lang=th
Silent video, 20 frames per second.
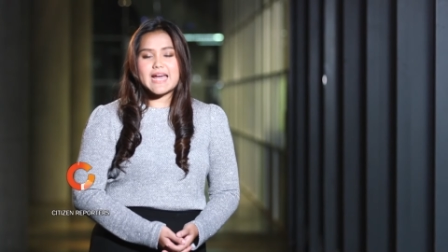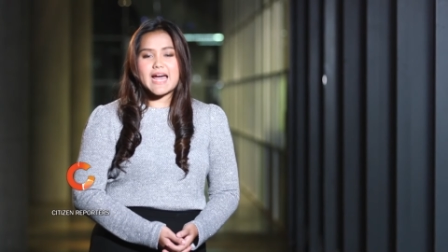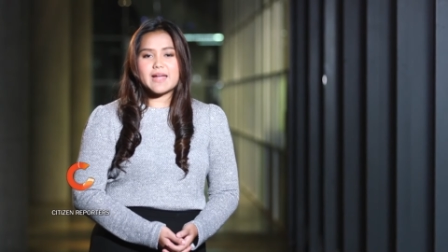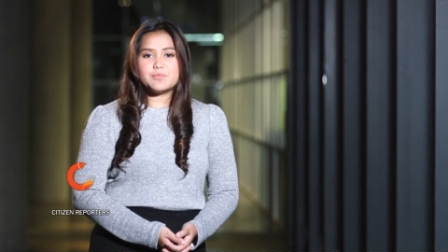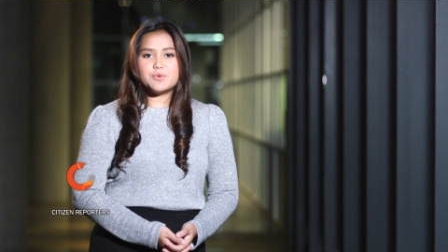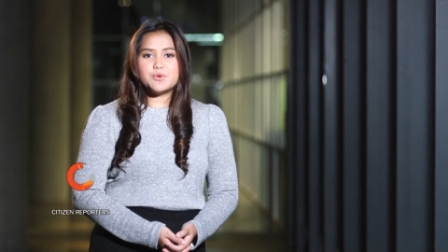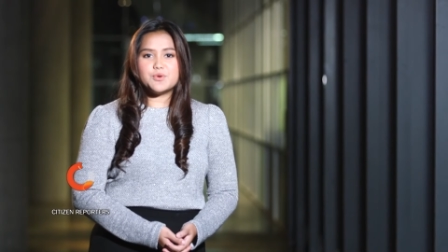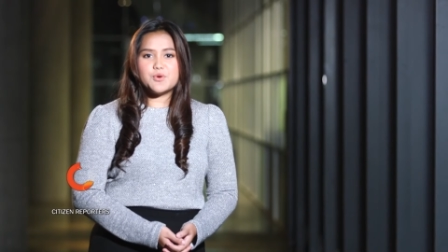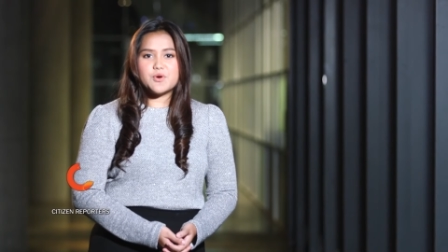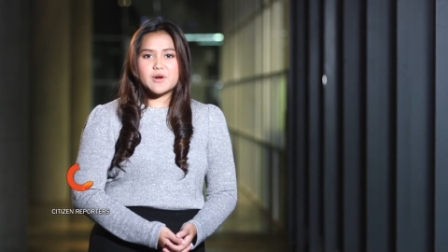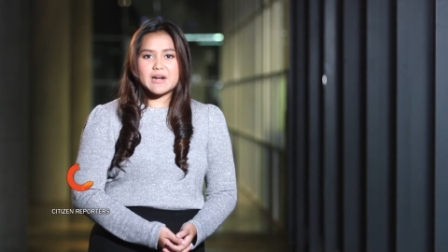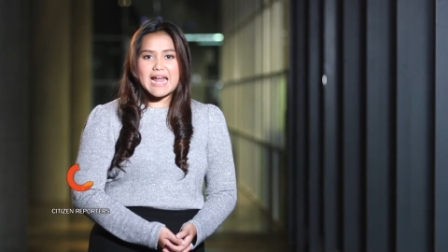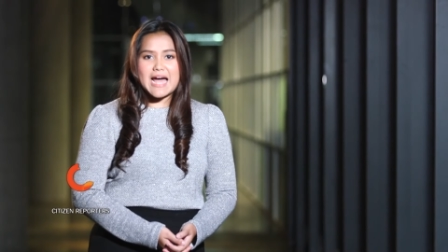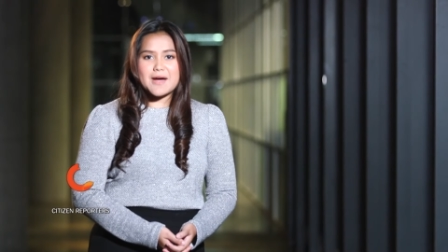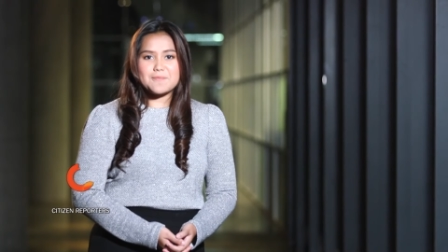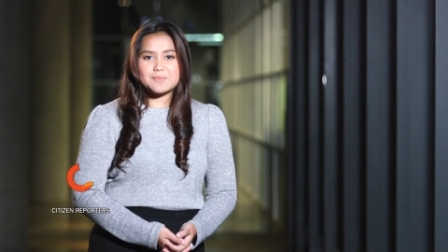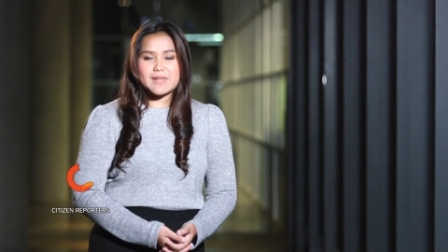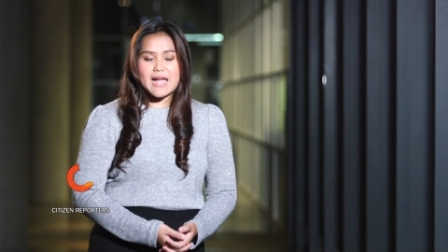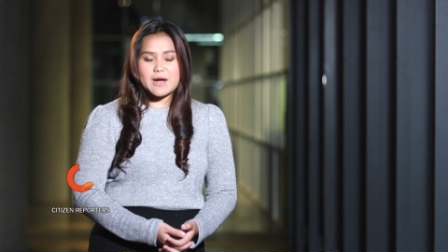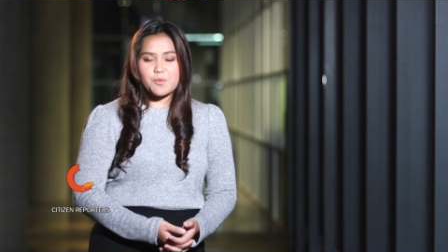ญาติผู้ล่วงลั
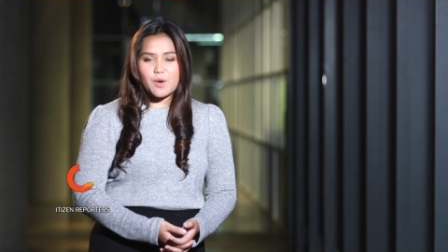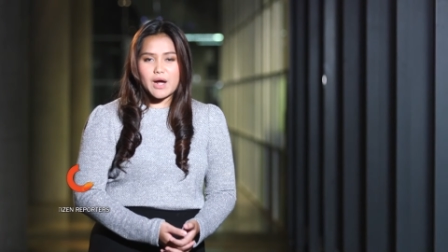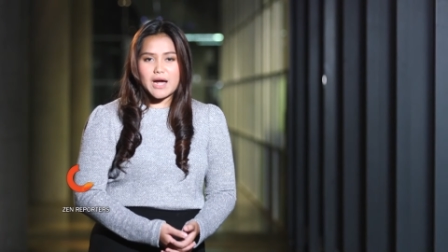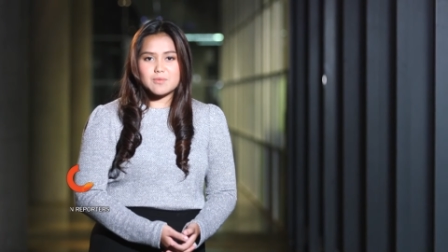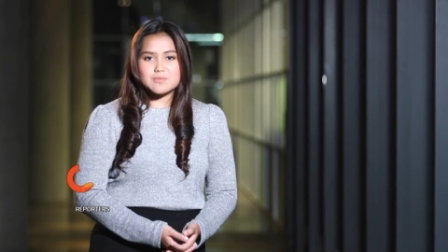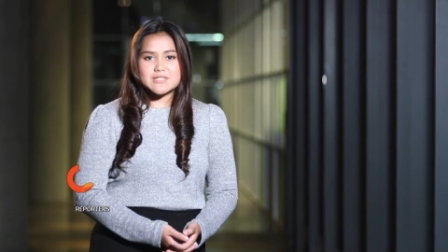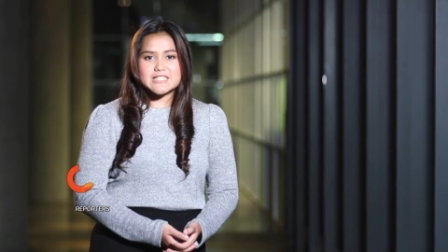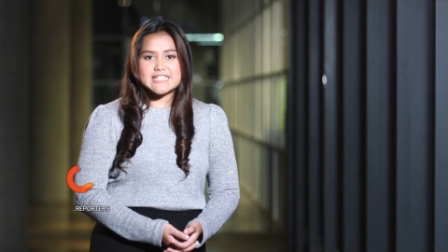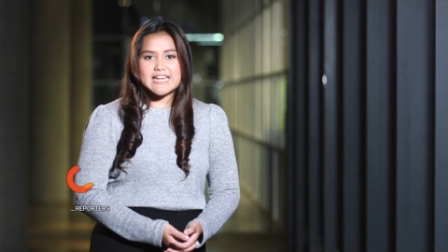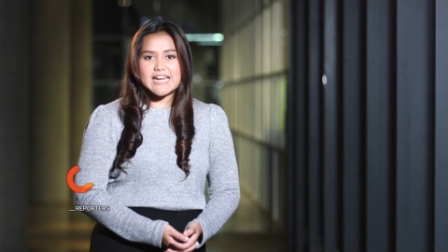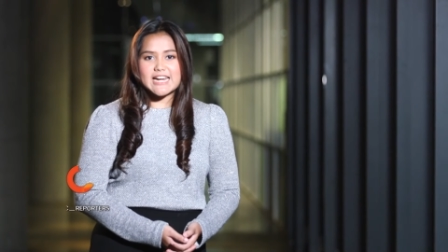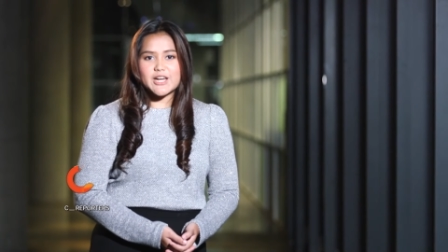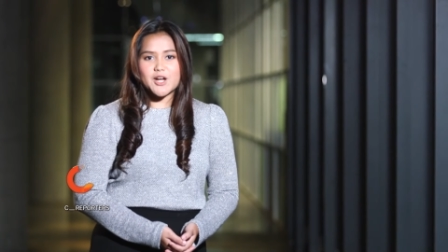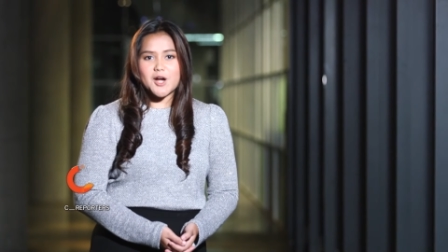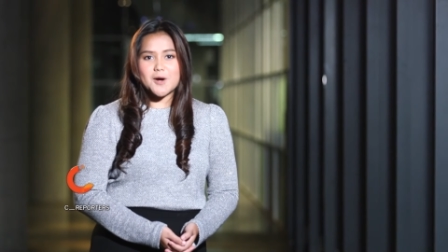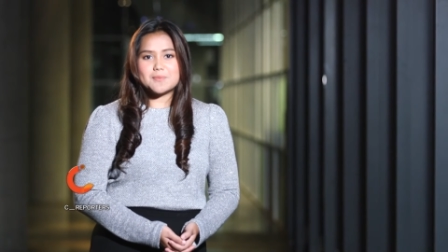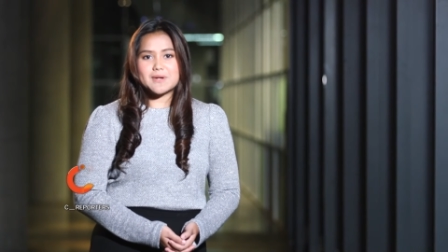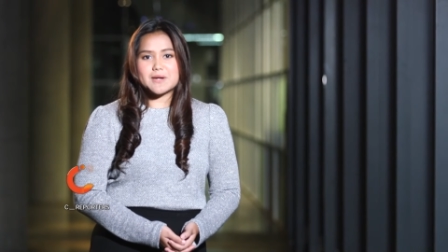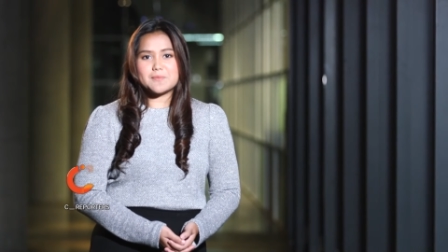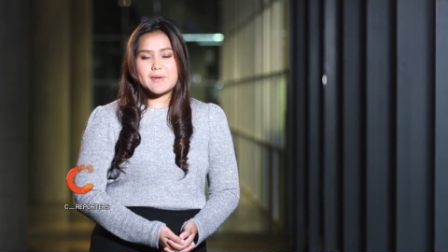บตามความเชื่อ และ
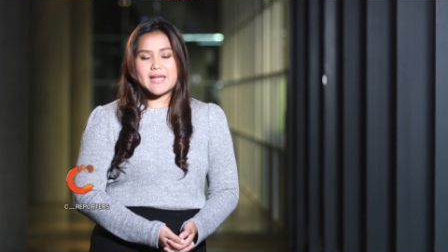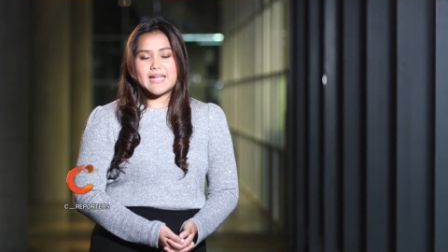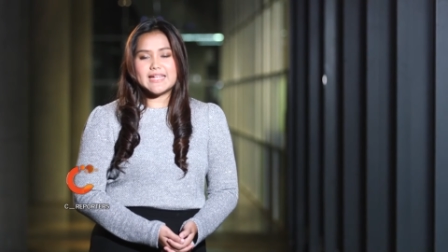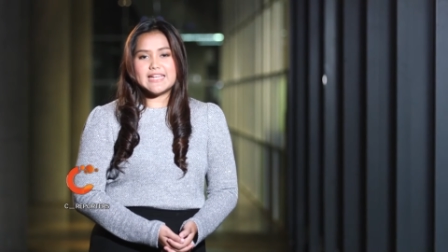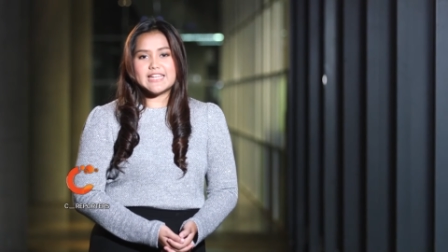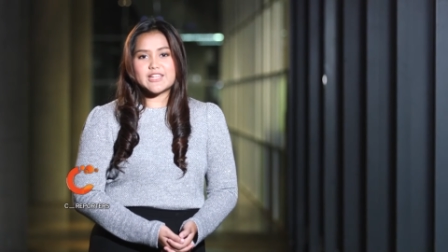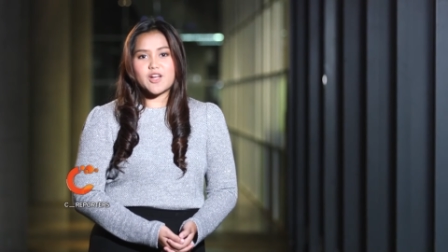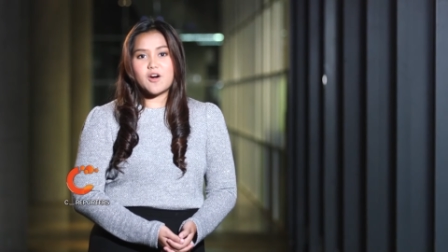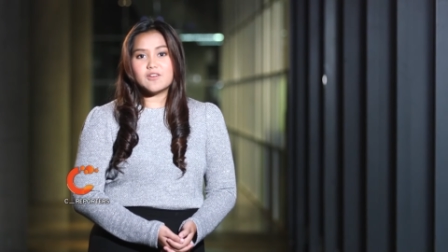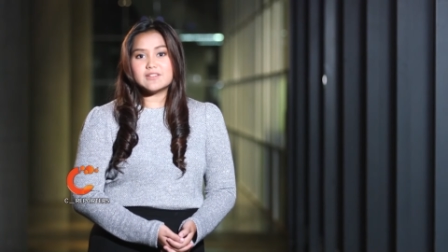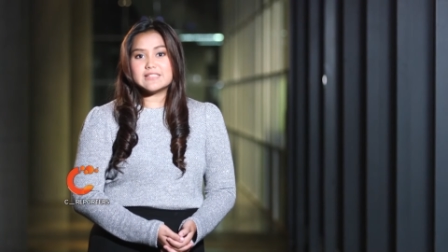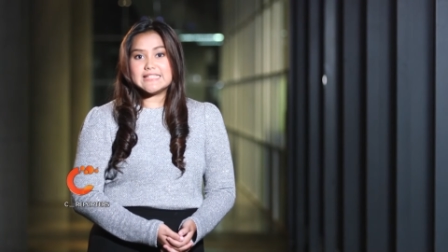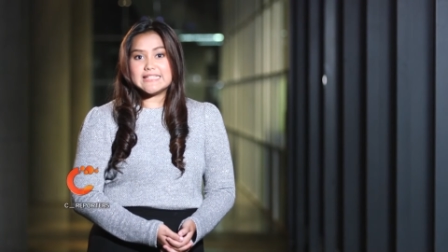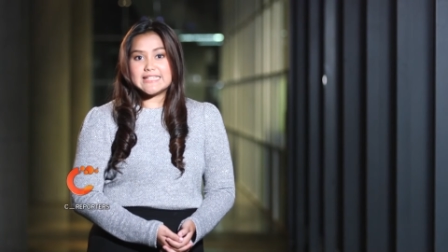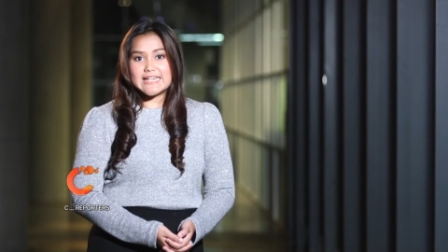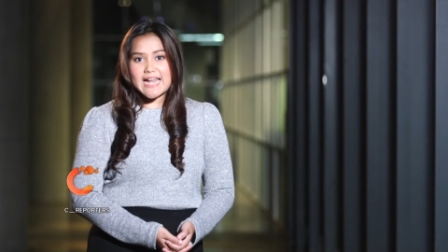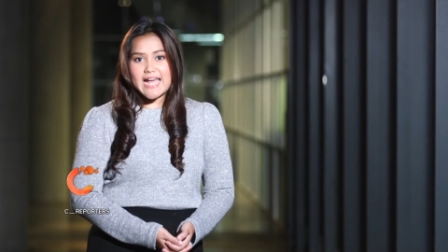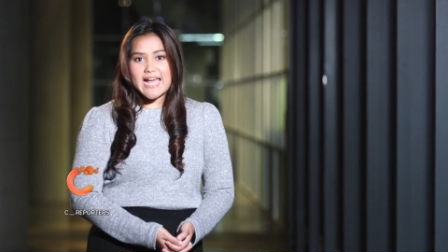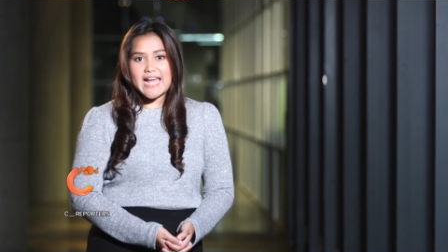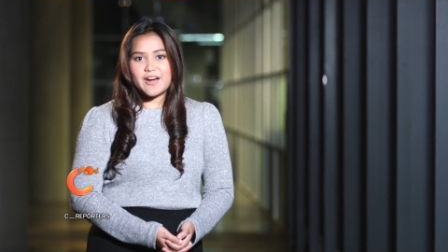ก็ประเพณีท้องถิ่
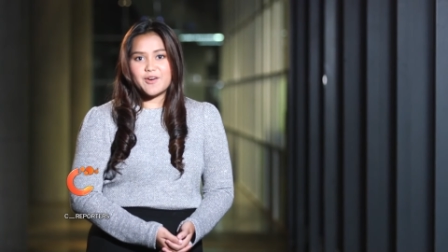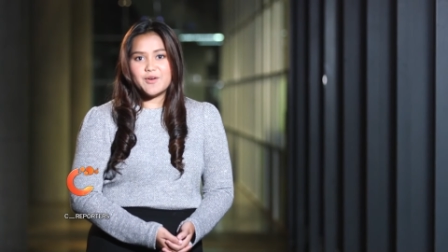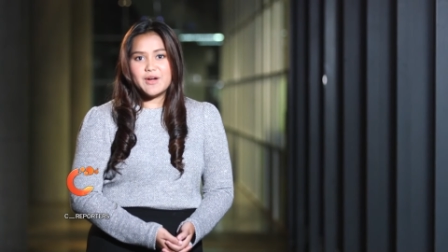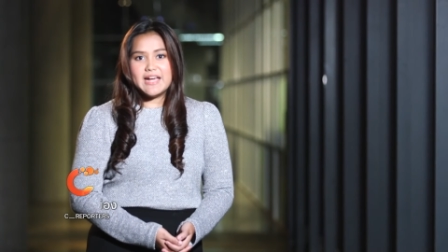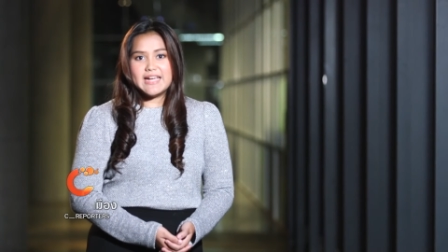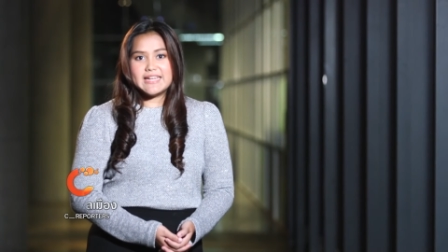นแล้ว